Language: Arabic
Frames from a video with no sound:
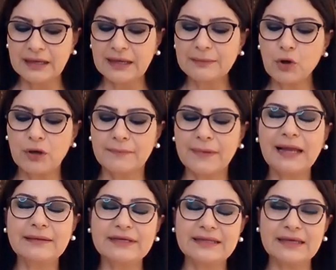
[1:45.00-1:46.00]
المهم
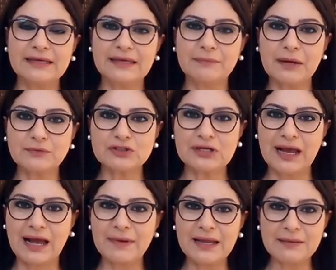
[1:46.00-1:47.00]
البدايه مع برج
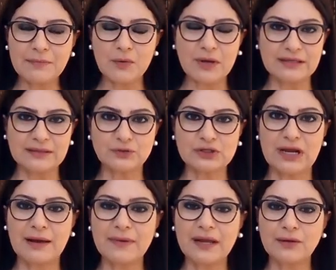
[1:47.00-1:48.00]
الحمل مواليد برج
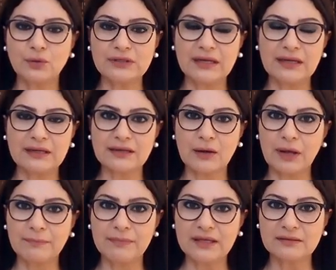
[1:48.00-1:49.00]
الحمل هنالك
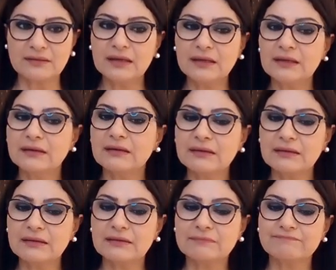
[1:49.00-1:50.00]
نوع من
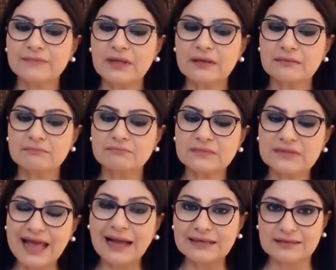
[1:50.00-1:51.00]

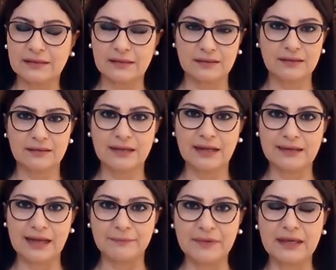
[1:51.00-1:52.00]
دعسة
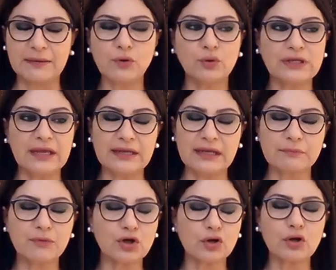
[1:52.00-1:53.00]
للأمام هنالك
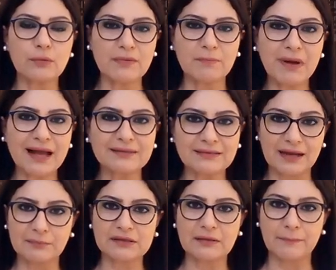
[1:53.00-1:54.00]
بالرغم من بعض
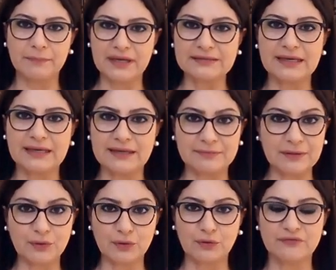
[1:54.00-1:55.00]
المطبات يلي
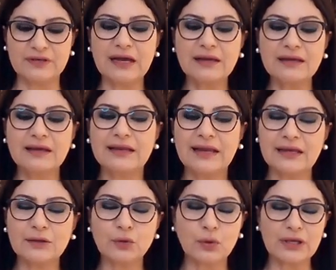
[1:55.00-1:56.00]
بتمرقوا فيها
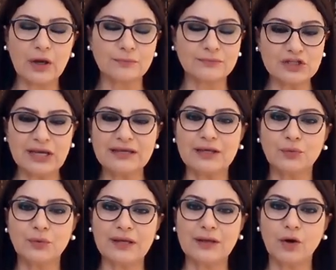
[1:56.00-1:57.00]
لكنه يوم
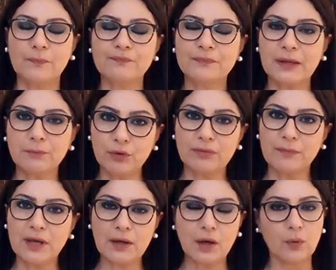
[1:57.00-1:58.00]
جيد ويوم
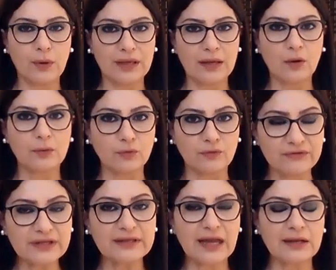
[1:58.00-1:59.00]
مثمر ويوم
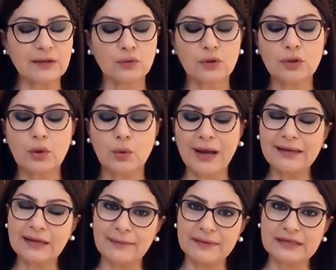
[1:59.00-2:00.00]
مفيد لإلكم
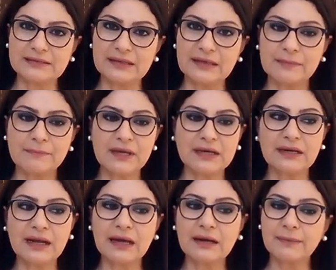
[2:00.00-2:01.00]
وأريح بكتير من
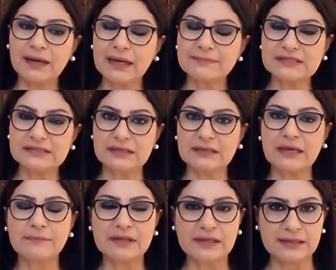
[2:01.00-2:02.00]
الأربع خمسة
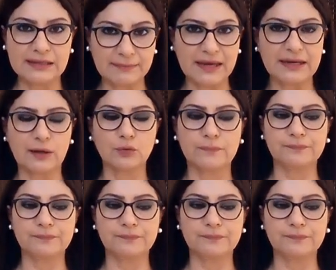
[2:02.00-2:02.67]
أيام اللي مرقوا